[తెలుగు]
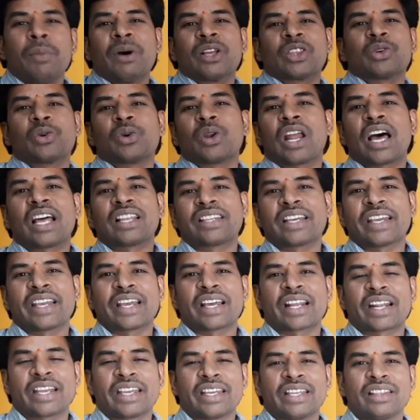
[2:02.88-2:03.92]
బతుకులా
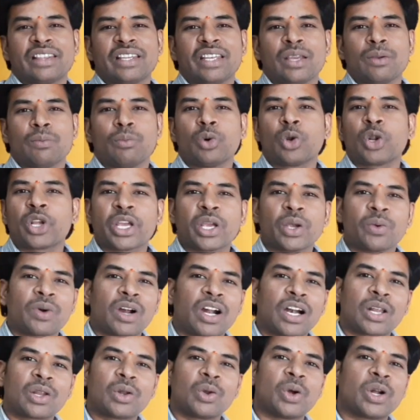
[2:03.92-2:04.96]
తయారైంది
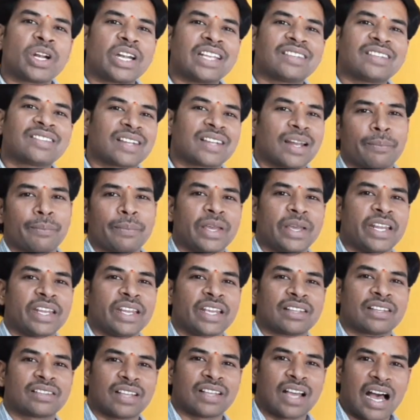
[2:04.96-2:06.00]
మురికివాడలు అంటే స్లమ్
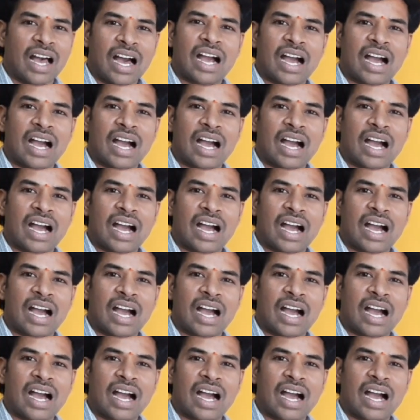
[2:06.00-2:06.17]
ఏరియాస్